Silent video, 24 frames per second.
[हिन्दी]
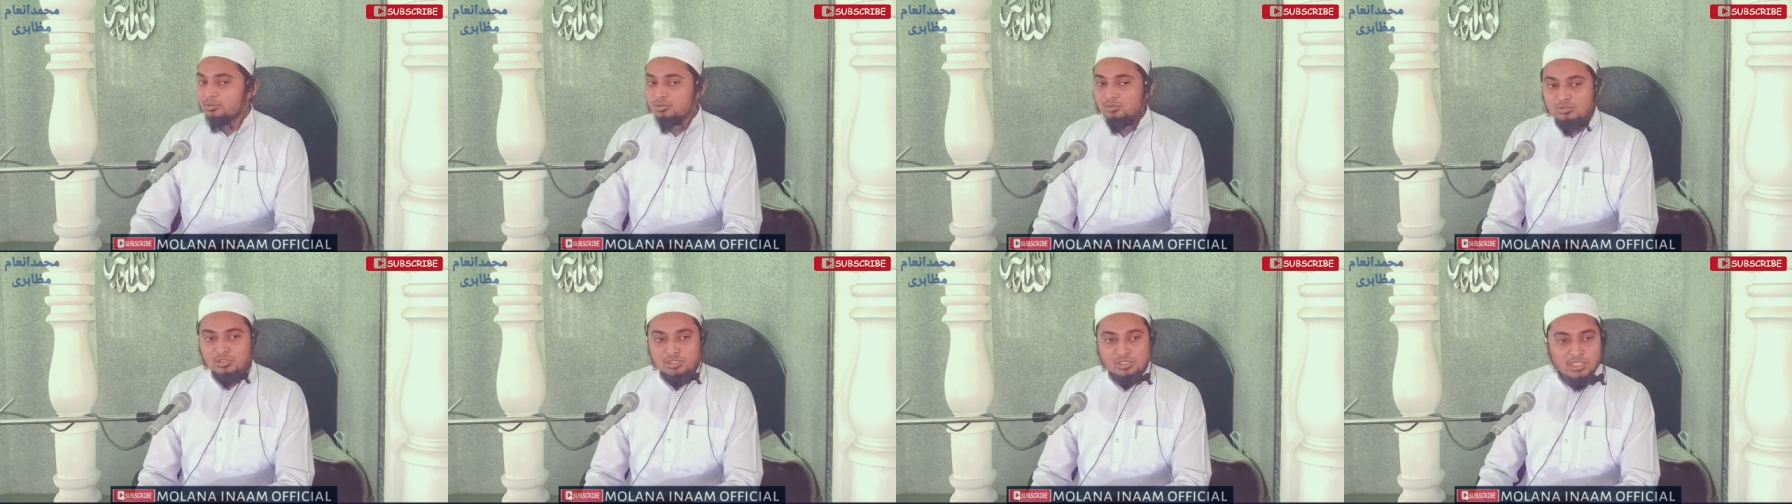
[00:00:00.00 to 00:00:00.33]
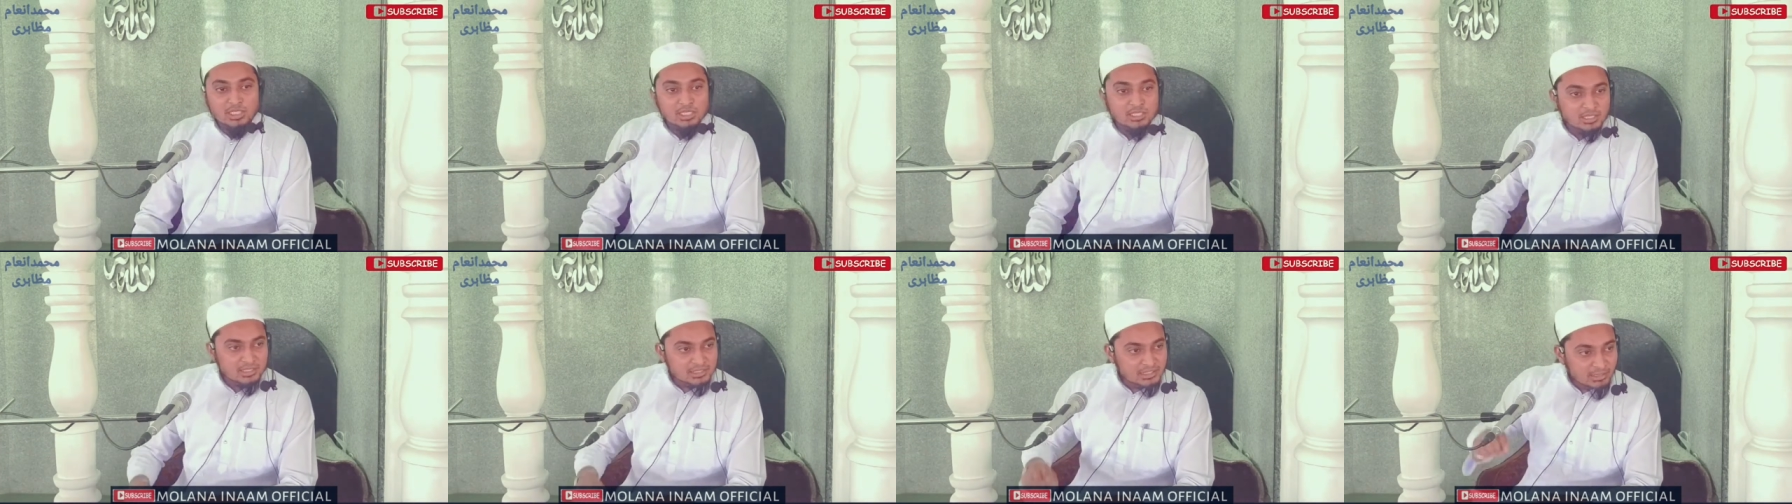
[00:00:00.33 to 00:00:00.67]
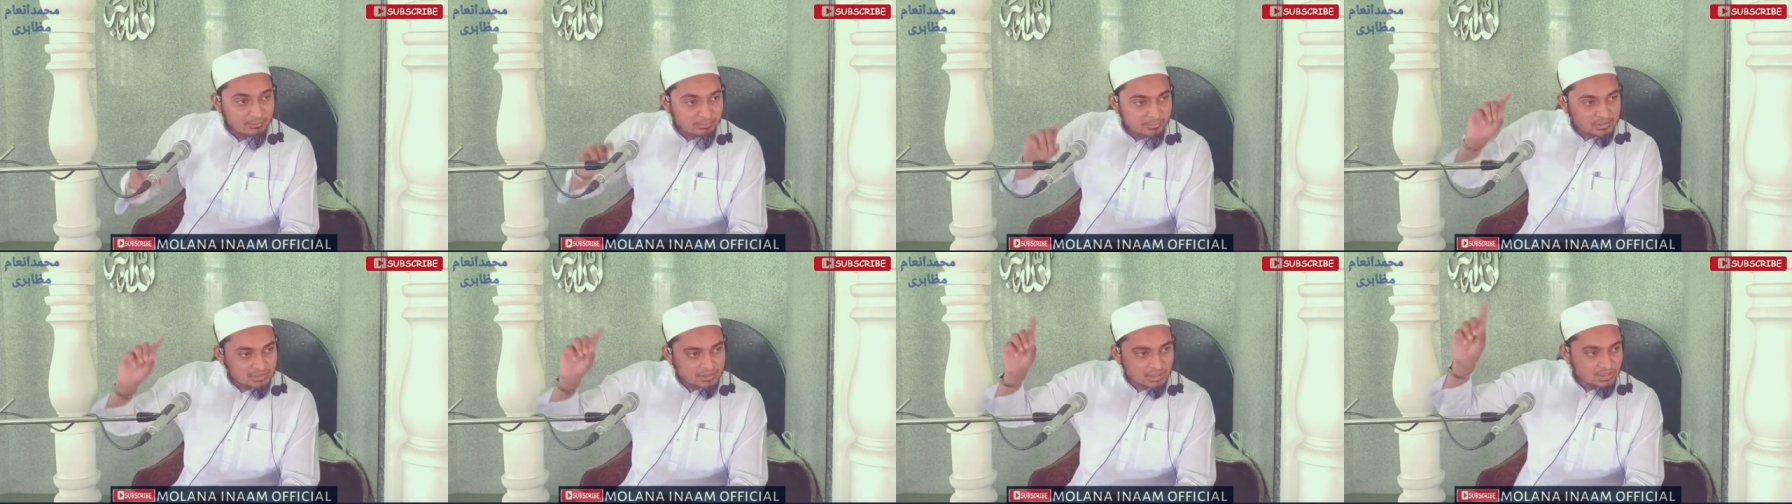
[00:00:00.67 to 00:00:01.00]
मसूद ने कहा
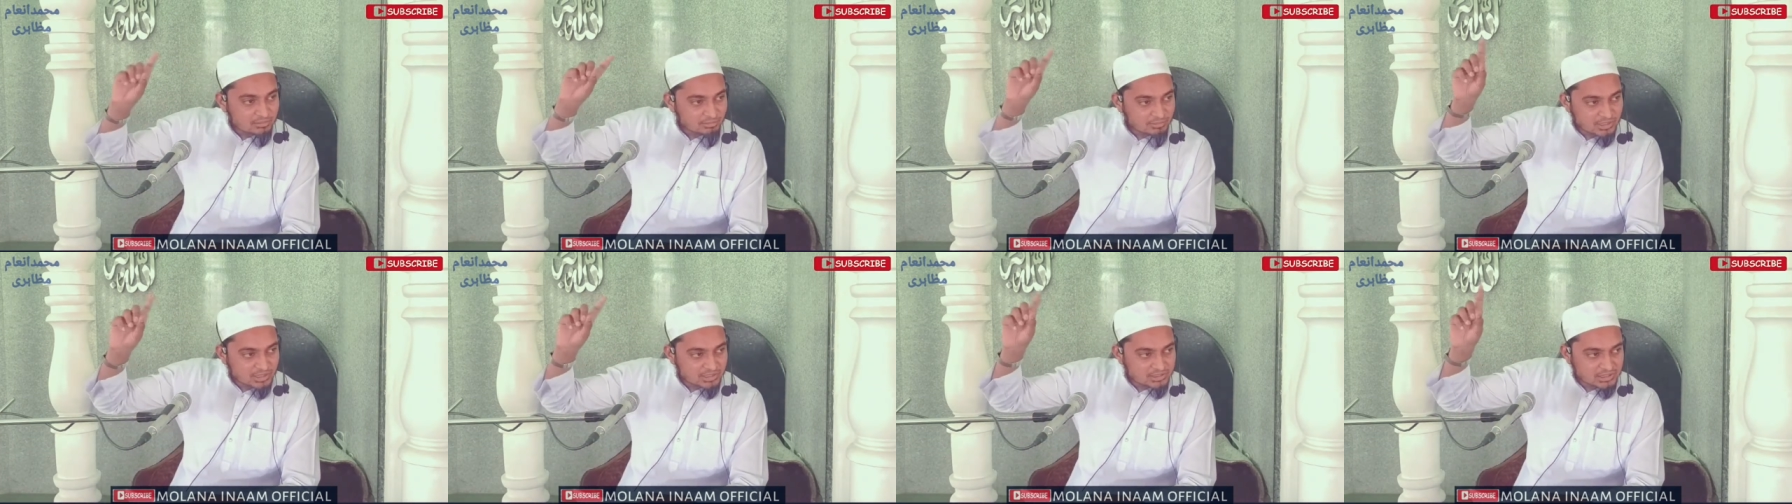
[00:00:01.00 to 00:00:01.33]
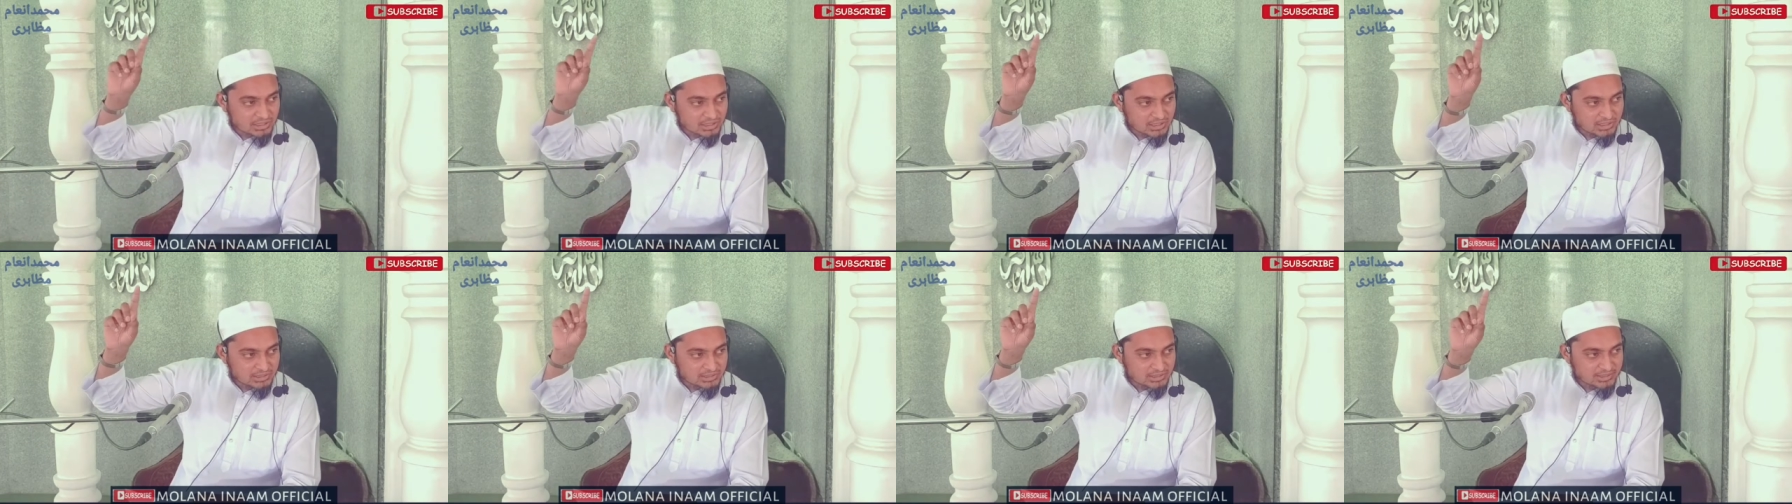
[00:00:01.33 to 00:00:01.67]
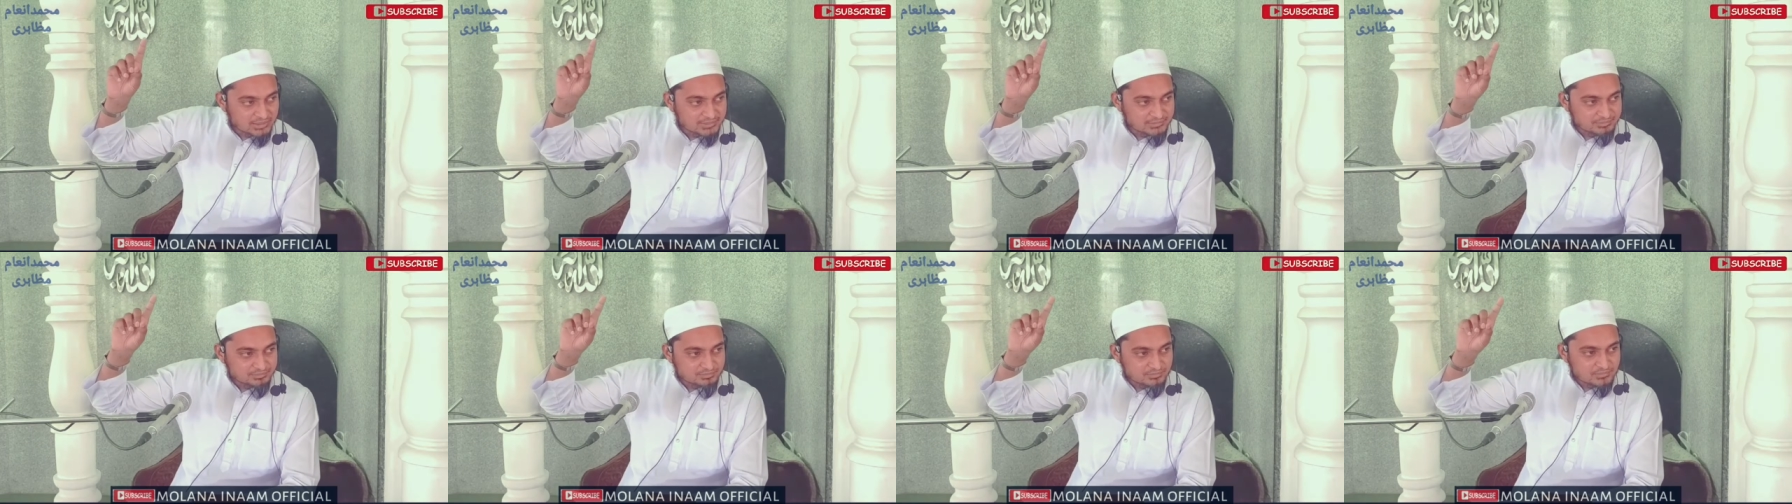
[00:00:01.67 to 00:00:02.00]
क़यामत तक मेरा चैलेंज
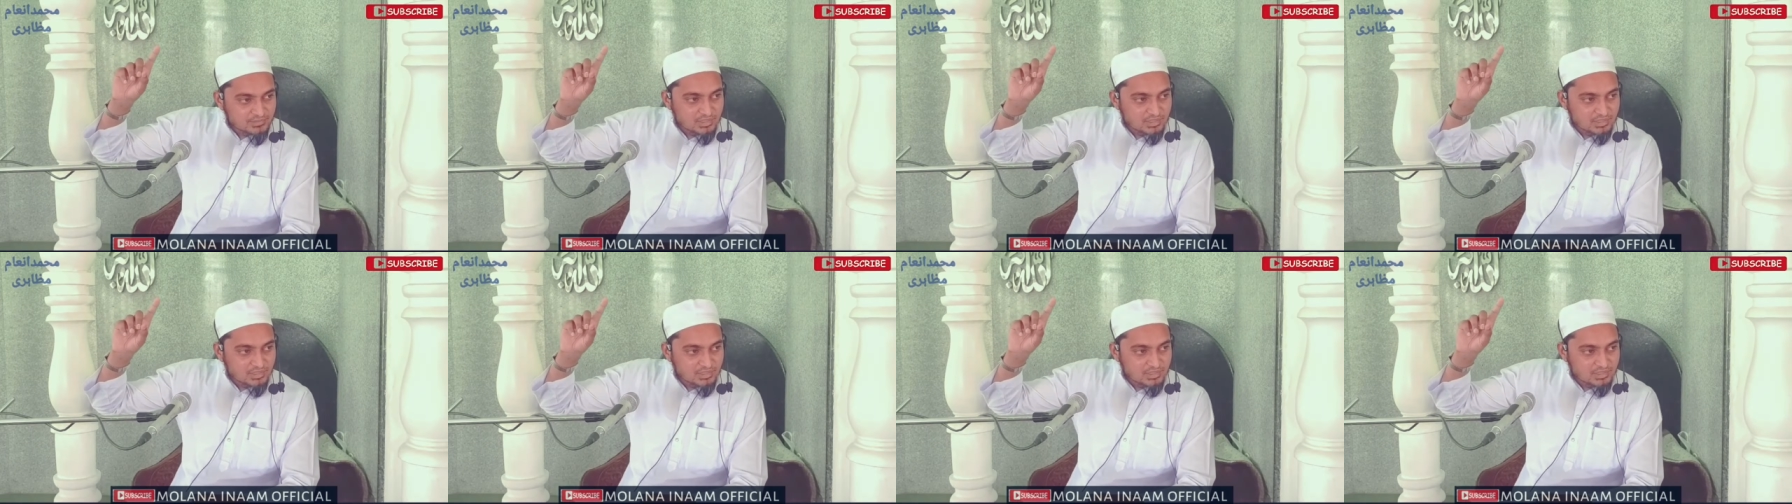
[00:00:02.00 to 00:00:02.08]
है